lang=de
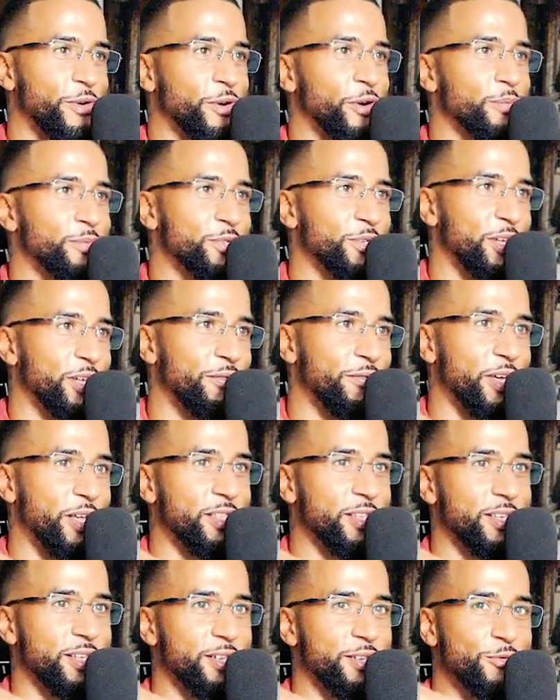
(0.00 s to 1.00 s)
Willkommen zu einer
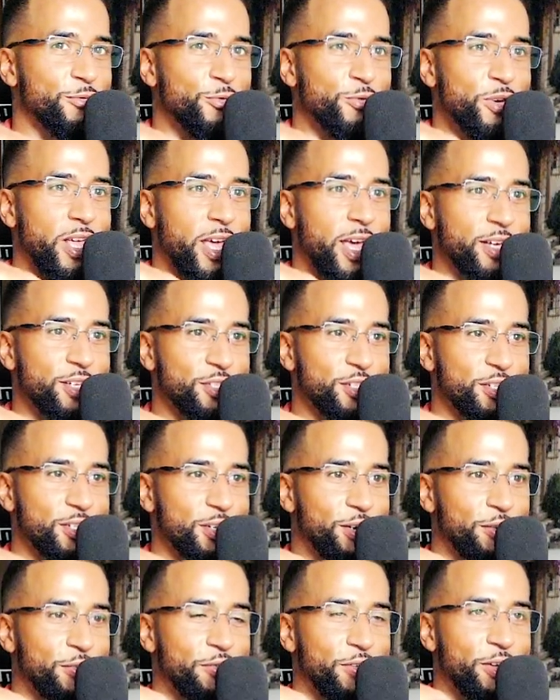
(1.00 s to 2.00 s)
weiteren weiteren
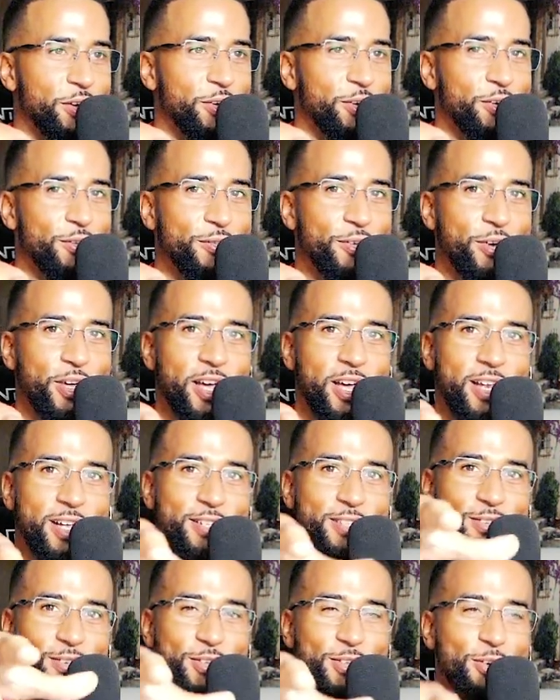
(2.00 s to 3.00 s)
Reaction auf Leon Lovelock
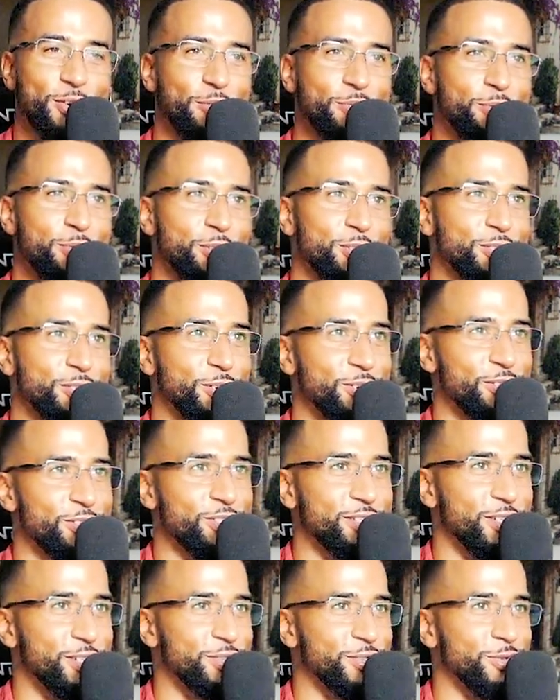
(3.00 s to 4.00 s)
Highlights und ich hoffe, bei euch zu
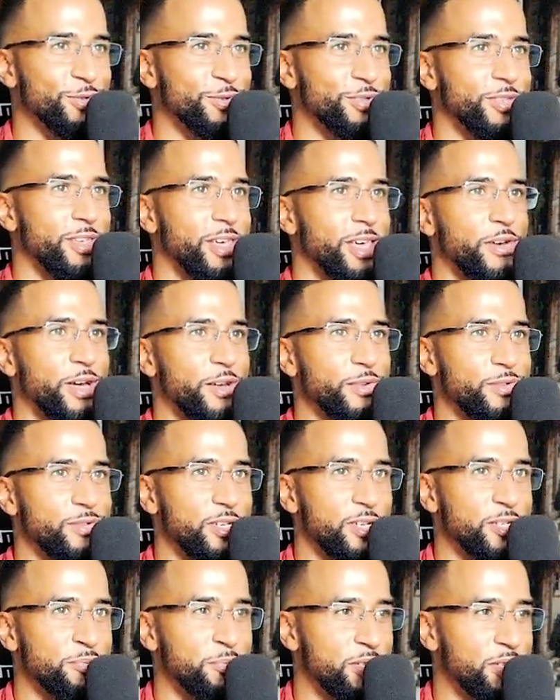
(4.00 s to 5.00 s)
Hause ist alles gut. Wir werden
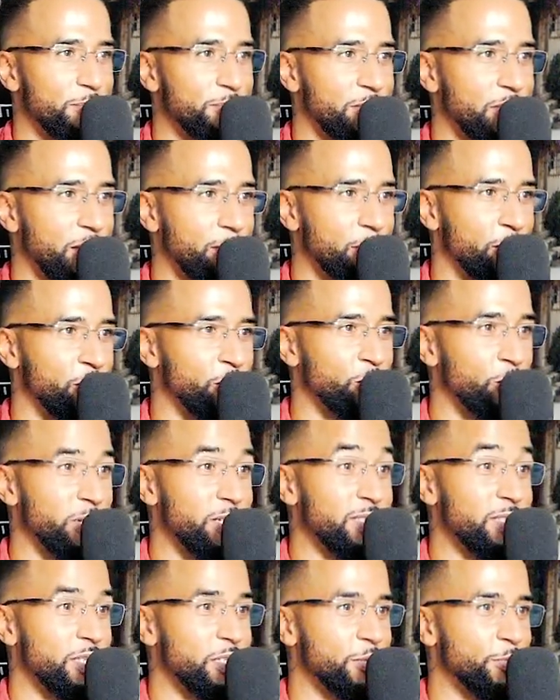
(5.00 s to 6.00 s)
uns jetzt mit dem Thema
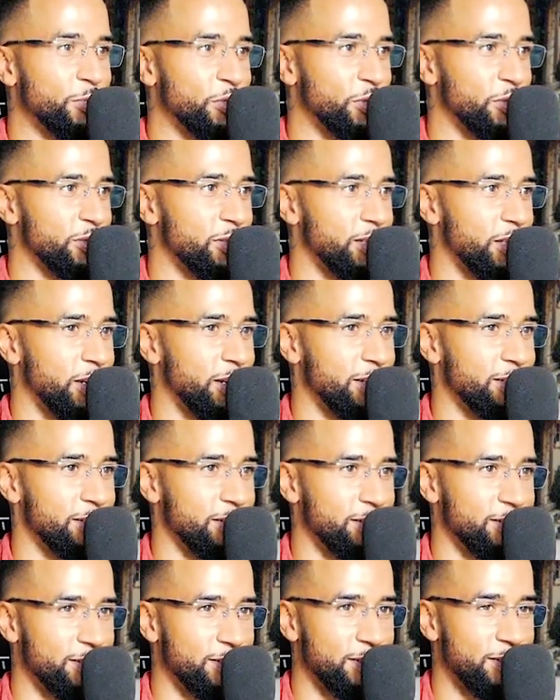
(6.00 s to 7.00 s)
Stoizismus
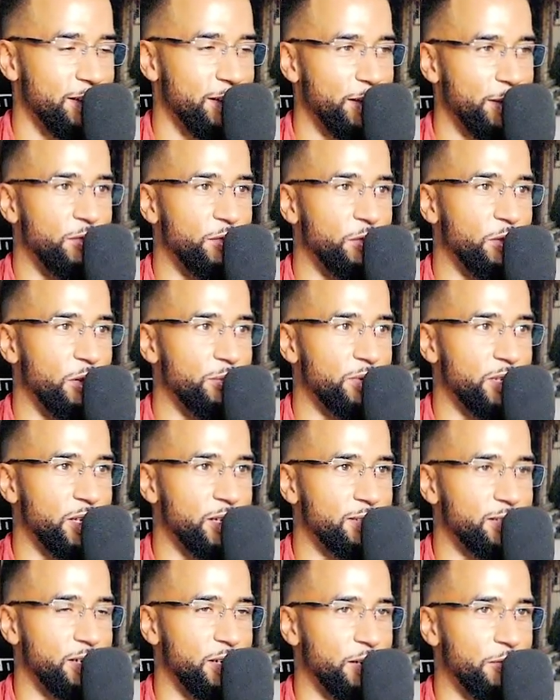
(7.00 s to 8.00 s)
auseinandersetzen. Das Video habe ich
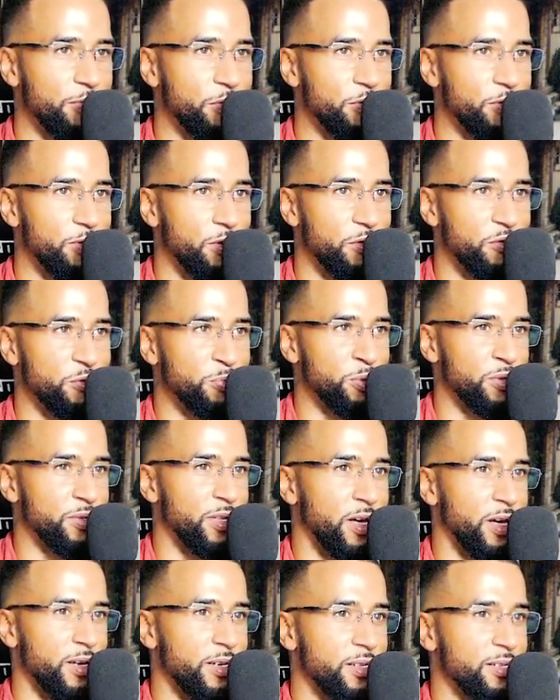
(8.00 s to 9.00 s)
gestern gefunden auf
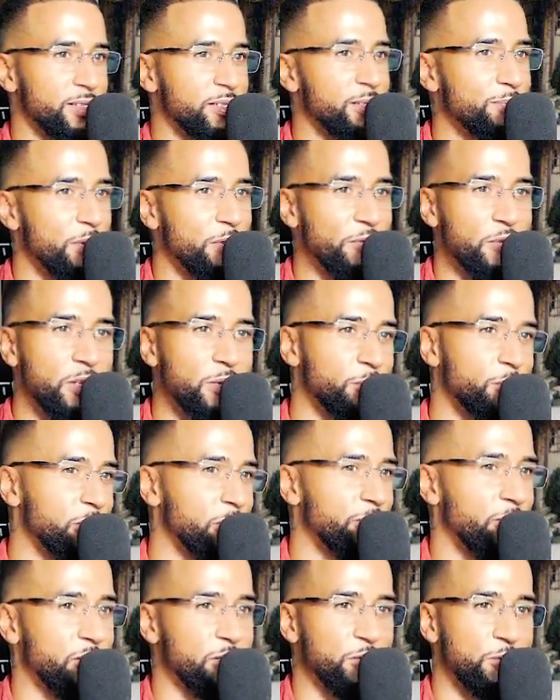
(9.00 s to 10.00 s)
Spontan. Ich ziehe mir viele
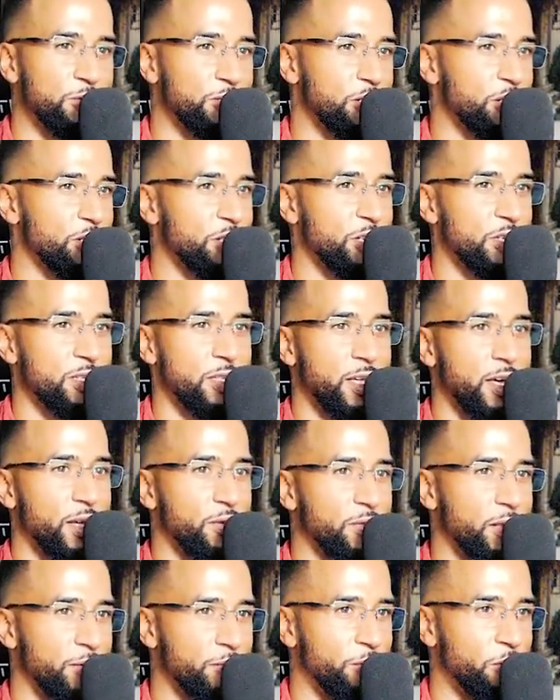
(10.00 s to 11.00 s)
Motivationsgeschichten
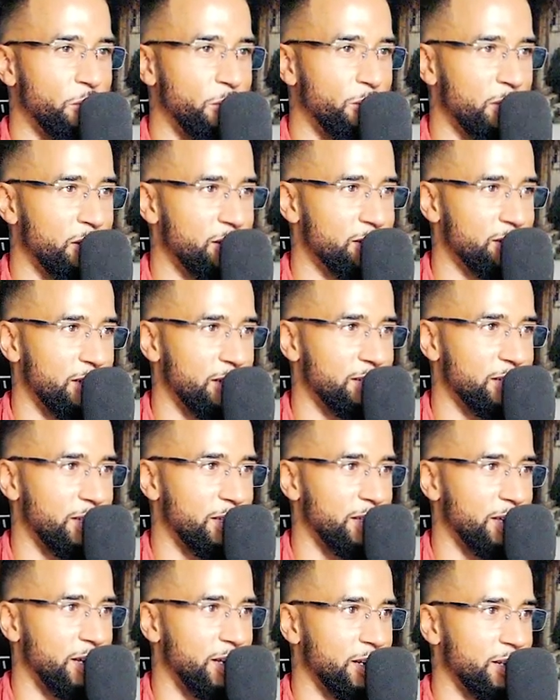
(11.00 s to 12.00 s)
rein und dann wurde mir das an der
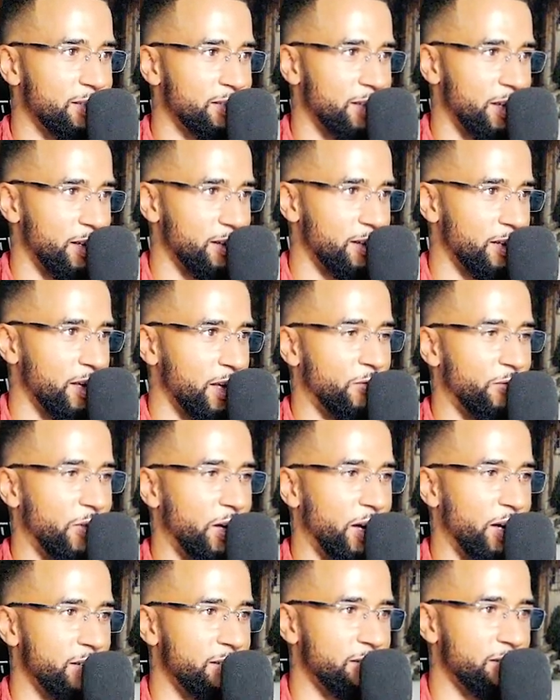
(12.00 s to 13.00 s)
Seite angezeigt. Und
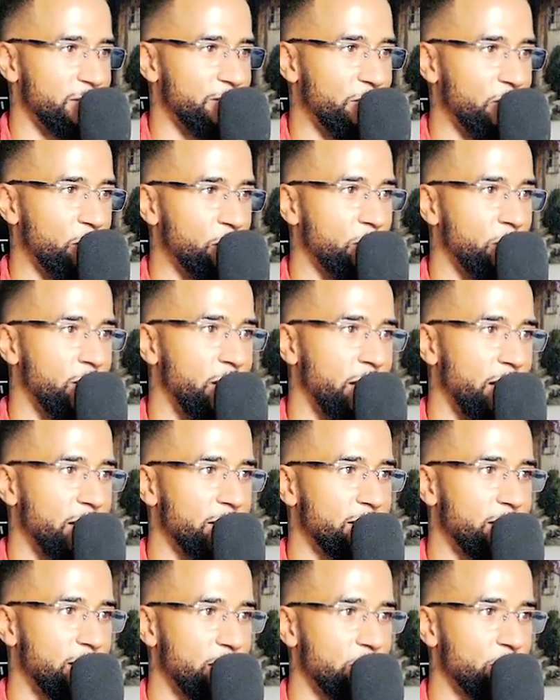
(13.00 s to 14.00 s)
zwar heißt das Video
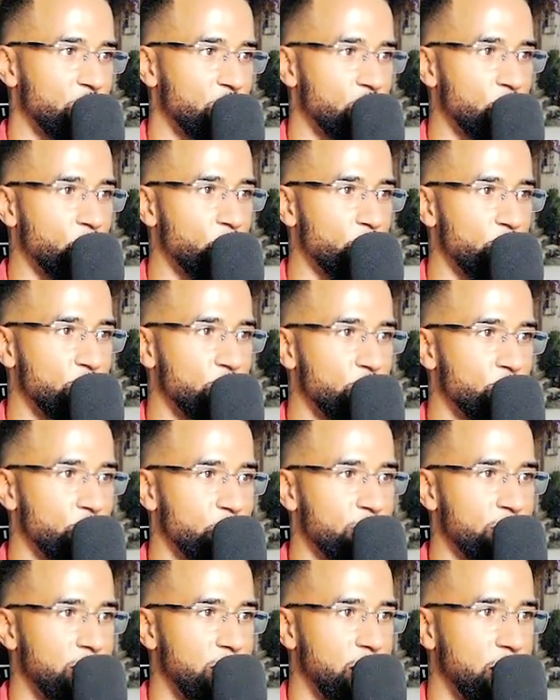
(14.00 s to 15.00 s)
Nächtliche stoische
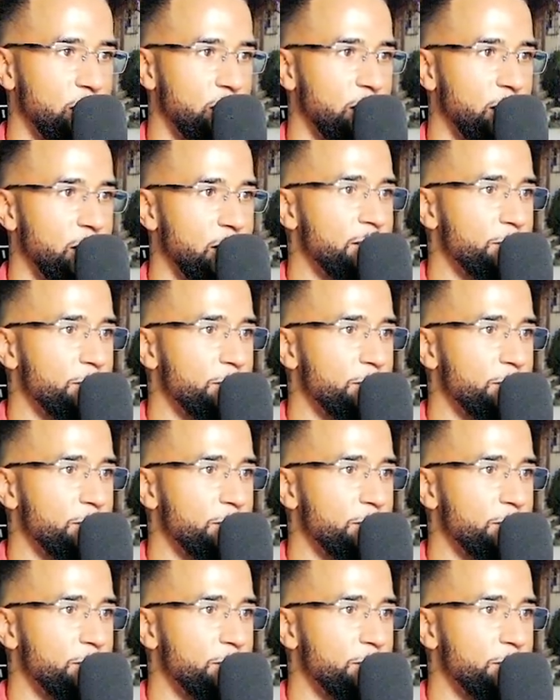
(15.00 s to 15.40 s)
Routine.